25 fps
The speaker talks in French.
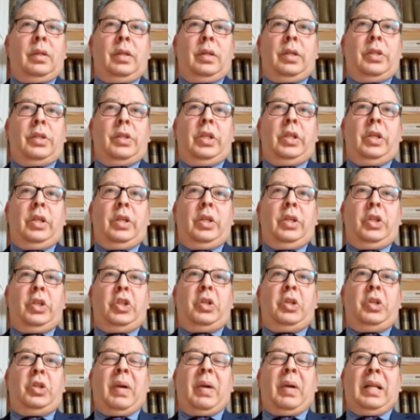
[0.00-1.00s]
ni, ni
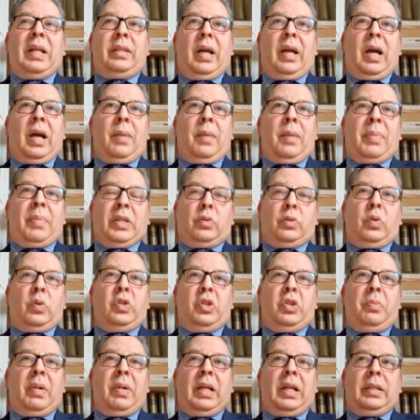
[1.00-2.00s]
Gibraltar Parce que
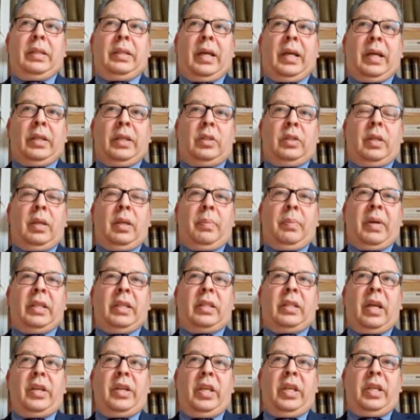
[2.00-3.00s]
Gibraltar était
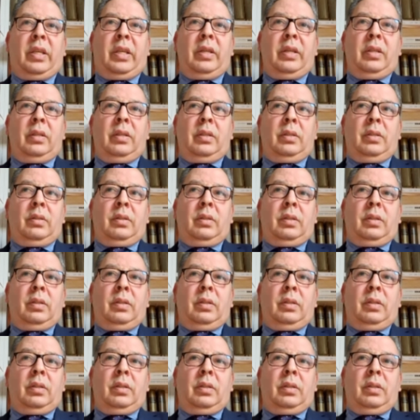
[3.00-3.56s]
britannique